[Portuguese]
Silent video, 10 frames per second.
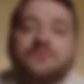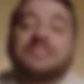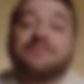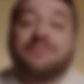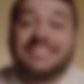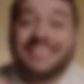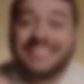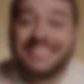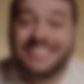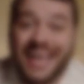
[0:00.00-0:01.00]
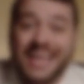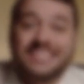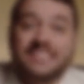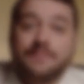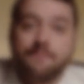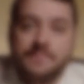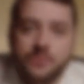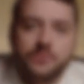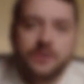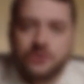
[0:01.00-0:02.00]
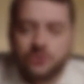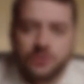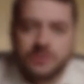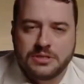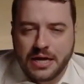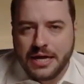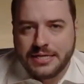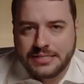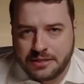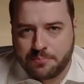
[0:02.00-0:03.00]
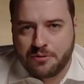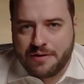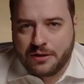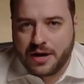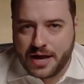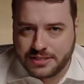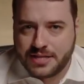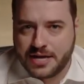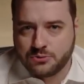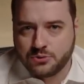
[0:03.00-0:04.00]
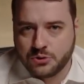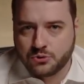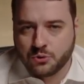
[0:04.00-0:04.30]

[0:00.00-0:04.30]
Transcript: que você faça 6 mil questões e seja aprovado na residência dos seus